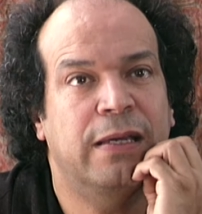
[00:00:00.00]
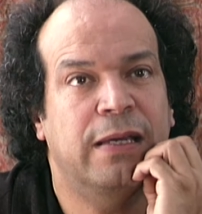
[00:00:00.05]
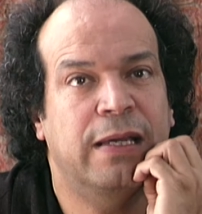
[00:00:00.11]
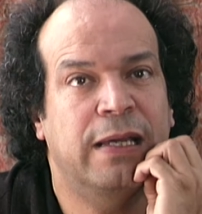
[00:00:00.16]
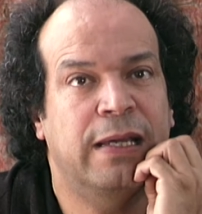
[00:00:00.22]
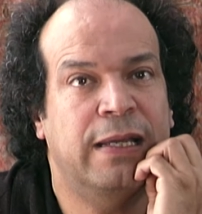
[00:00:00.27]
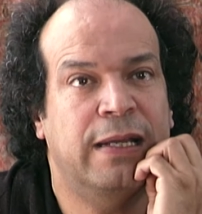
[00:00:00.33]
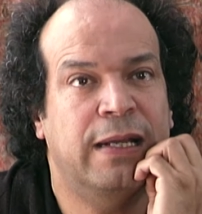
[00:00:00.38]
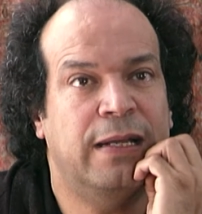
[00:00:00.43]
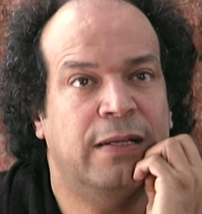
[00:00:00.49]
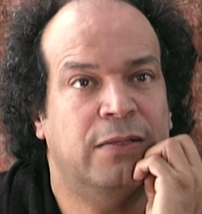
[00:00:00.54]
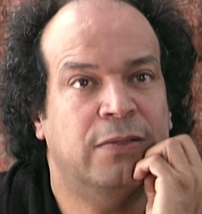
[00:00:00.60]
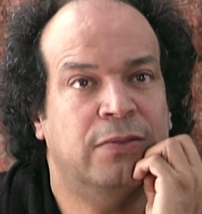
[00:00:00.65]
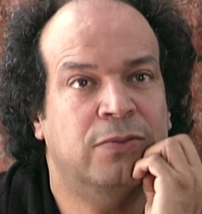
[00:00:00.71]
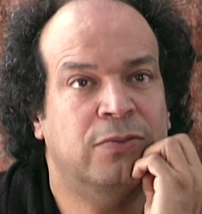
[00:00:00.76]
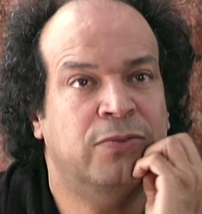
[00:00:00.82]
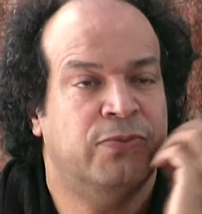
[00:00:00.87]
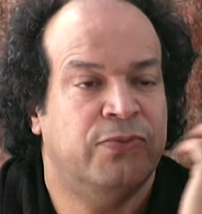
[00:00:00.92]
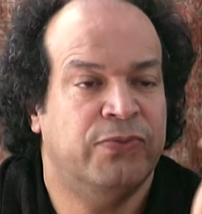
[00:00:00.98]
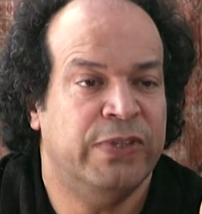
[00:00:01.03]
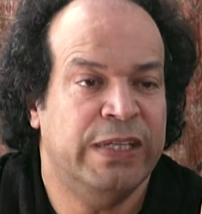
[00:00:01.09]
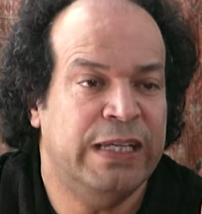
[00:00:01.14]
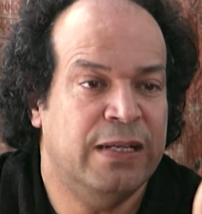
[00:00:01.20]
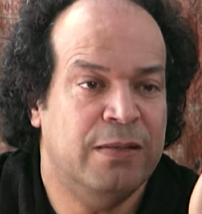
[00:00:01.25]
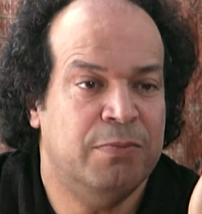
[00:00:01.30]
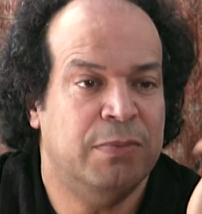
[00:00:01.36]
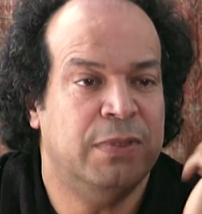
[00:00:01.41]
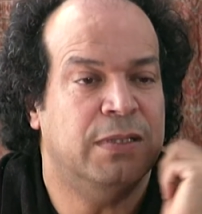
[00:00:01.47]
era un
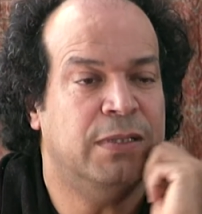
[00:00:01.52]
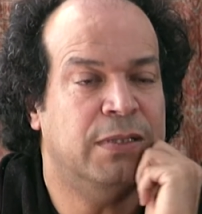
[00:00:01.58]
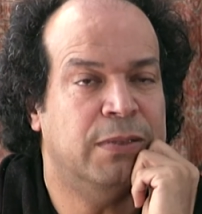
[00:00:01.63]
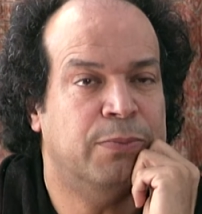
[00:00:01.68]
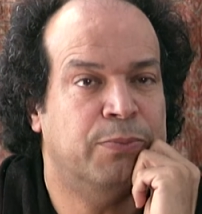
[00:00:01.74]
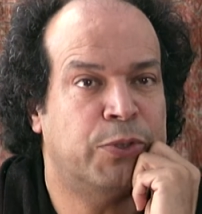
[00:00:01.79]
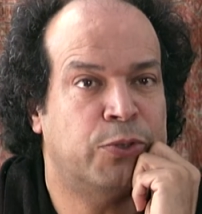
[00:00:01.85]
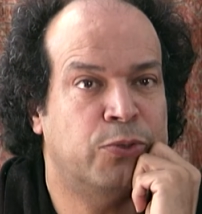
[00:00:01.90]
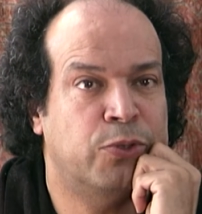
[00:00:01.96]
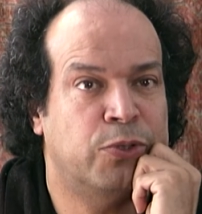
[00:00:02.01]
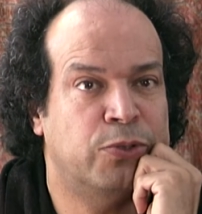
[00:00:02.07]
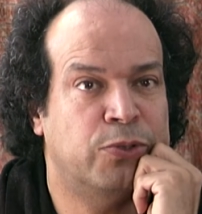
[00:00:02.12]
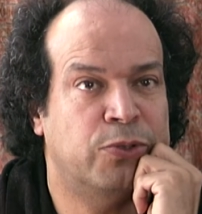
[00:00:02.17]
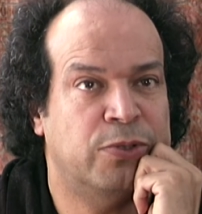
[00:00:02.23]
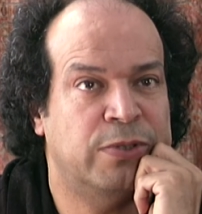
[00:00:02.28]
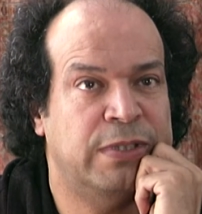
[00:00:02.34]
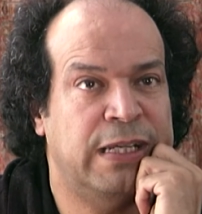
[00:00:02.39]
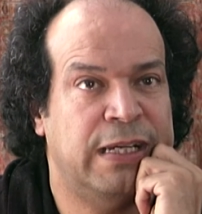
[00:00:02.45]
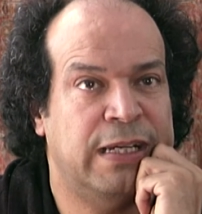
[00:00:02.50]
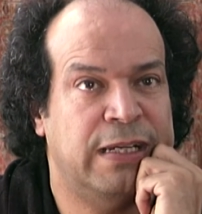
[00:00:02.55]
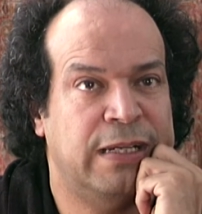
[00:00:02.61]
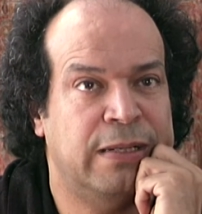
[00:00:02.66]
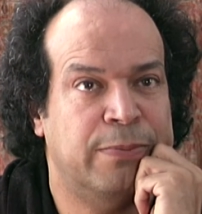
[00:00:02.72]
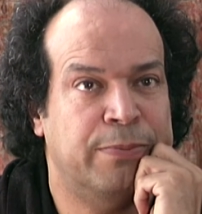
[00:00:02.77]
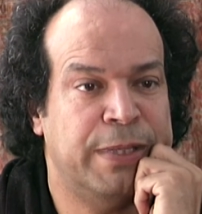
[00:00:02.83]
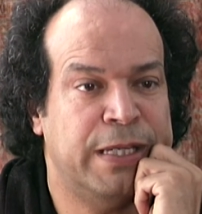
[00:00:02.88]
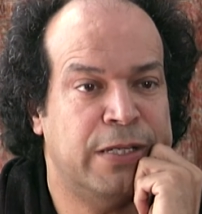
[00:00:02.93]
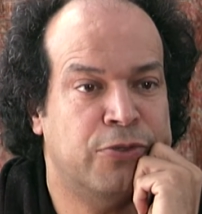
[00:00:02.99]
film eh, prodotto da
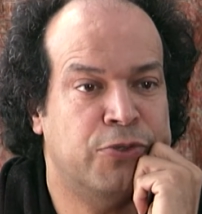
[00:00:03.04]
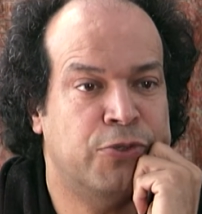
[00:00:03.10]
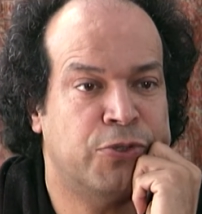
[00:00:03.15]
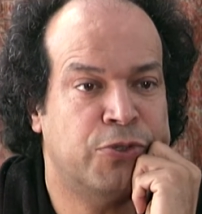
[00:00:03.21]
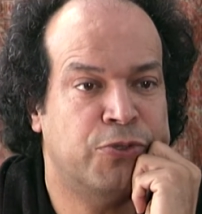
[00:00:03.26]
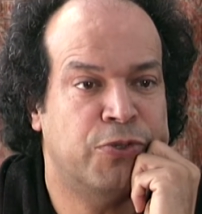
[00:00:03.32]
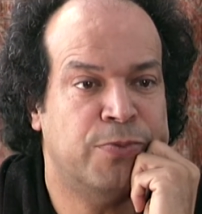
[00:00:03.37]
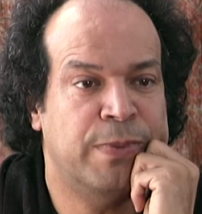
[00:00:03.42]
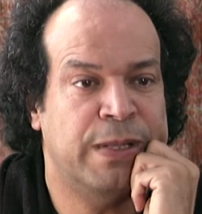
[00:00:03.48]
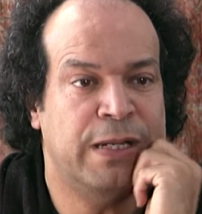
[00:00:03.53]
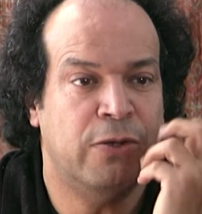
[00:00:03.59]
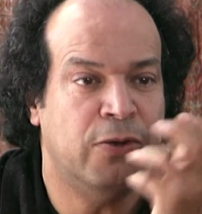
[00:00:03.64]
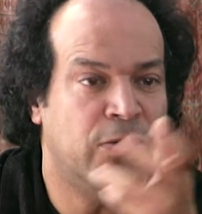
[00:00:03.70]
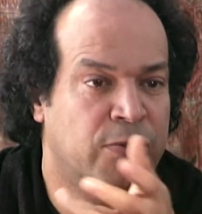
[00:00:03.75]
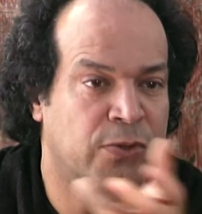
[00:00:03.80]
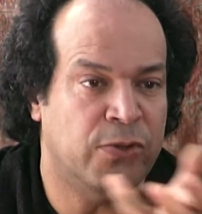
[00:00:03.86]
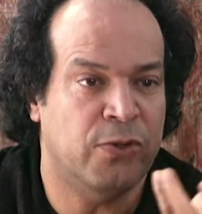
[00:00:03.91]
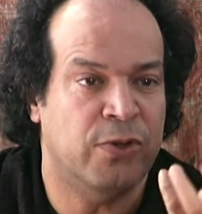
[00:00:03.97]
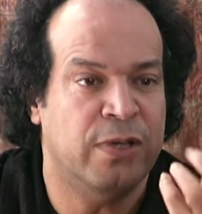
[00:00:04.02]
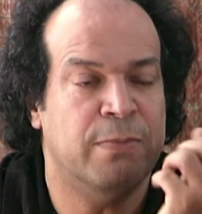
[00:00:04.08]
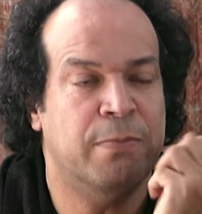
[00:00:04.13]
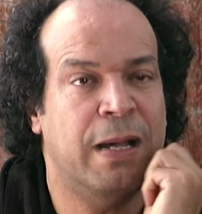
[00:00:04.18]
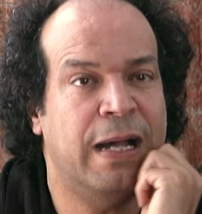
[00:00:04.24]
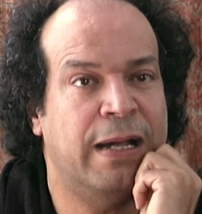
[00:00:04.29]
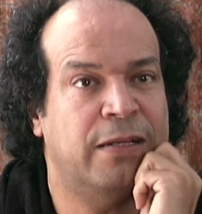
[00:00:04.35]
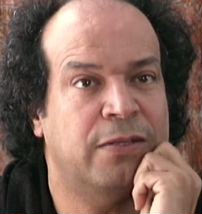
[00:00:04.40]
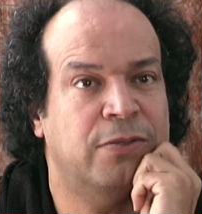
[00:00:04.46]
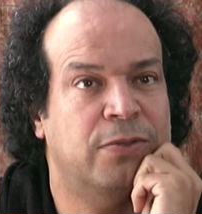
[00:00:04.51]
Pier Giorgio Bellocchio e
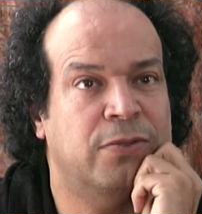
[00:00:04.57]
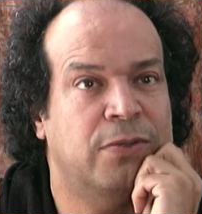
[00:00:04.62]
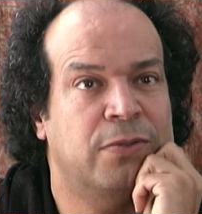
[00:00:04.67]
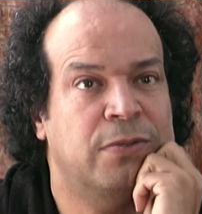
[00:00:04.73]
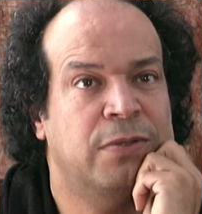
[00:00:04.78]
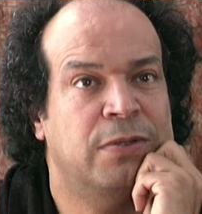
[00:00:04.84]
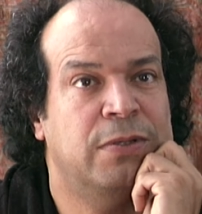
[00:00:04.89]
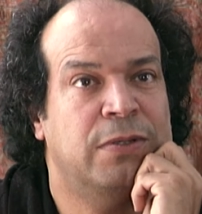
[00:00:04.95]
Marco